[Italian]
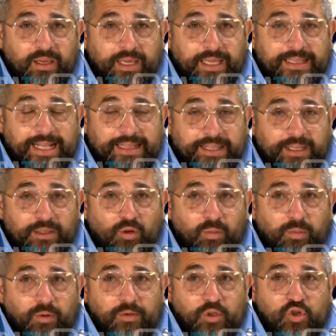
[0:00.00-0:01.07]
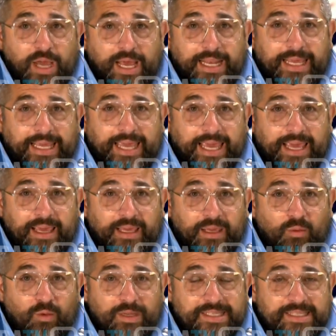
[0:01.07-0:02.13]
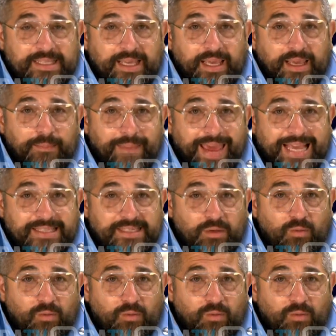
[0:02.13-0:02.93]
e dal direttivo provinciale che in questi mesi,